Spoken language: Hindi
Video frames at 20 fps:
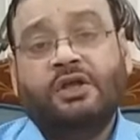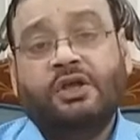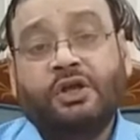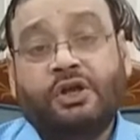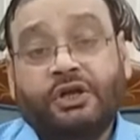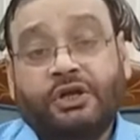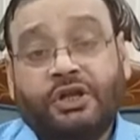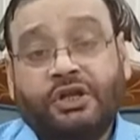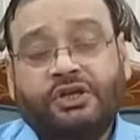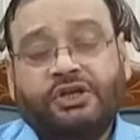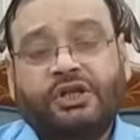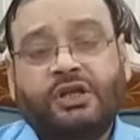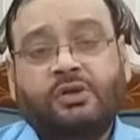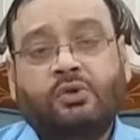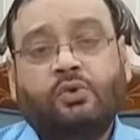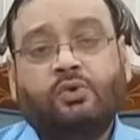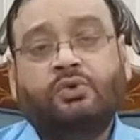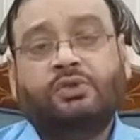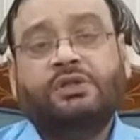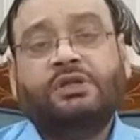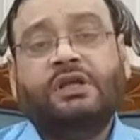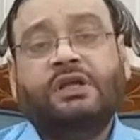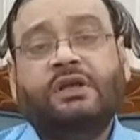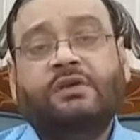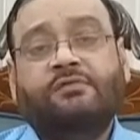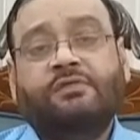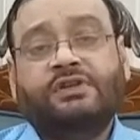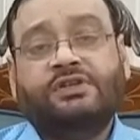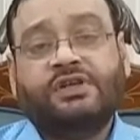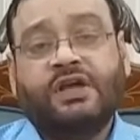इरिटेशन होती है
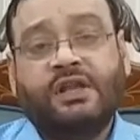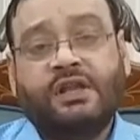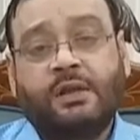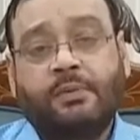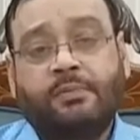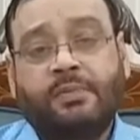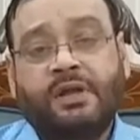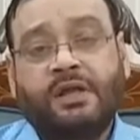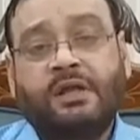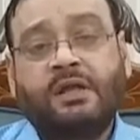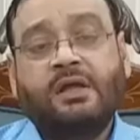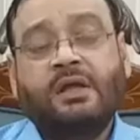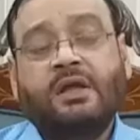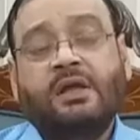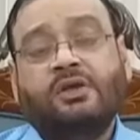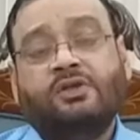वेजाइना में